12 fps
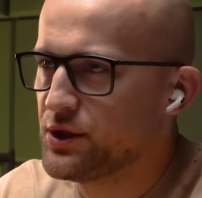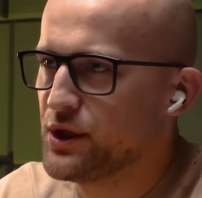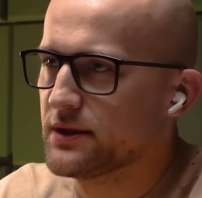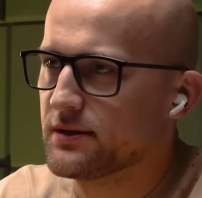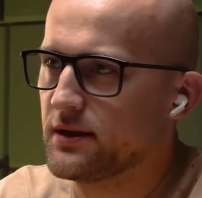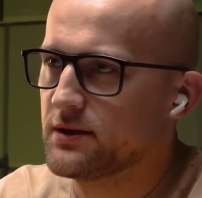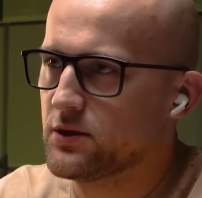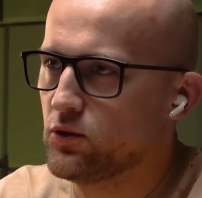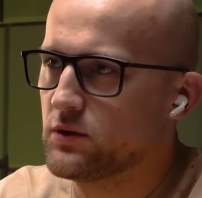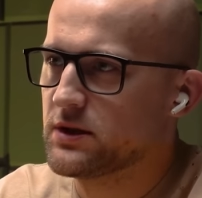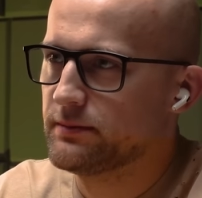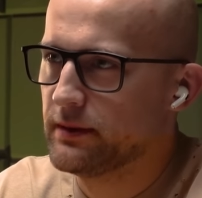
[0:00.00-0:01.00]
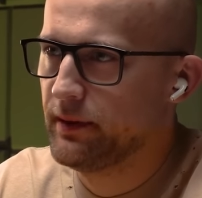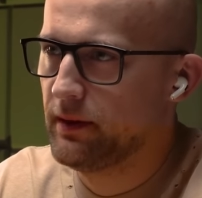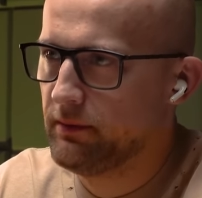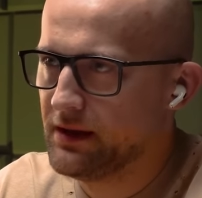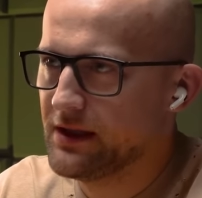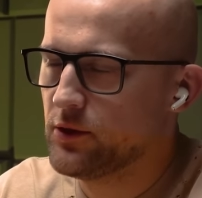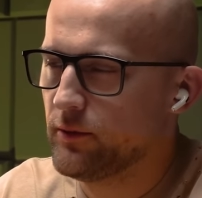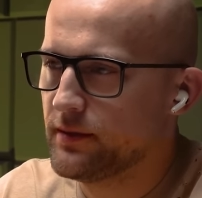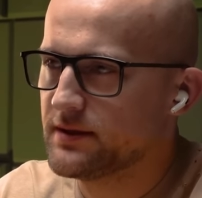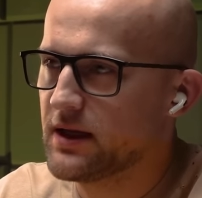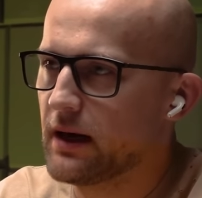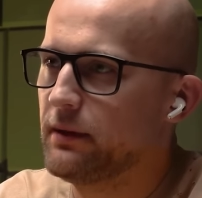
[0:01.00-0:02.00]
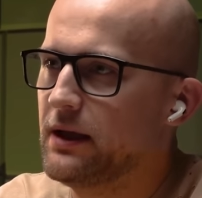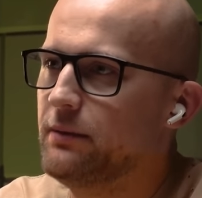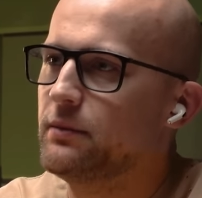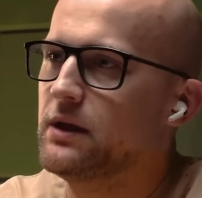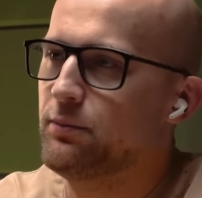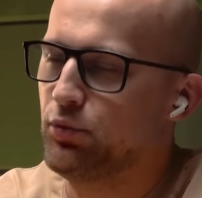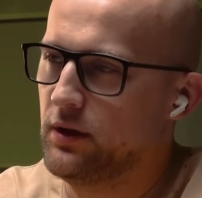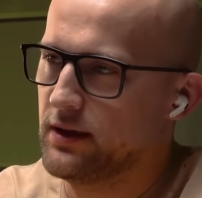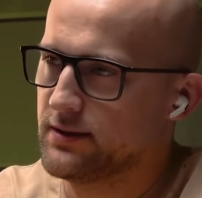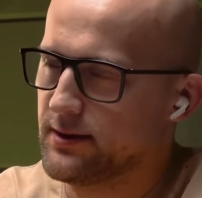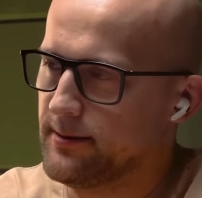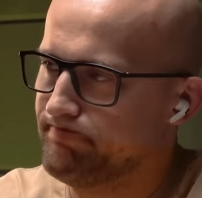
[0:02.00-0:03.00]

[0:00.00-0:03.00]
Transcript: Честная инструкция по применению без драм и манипуляций».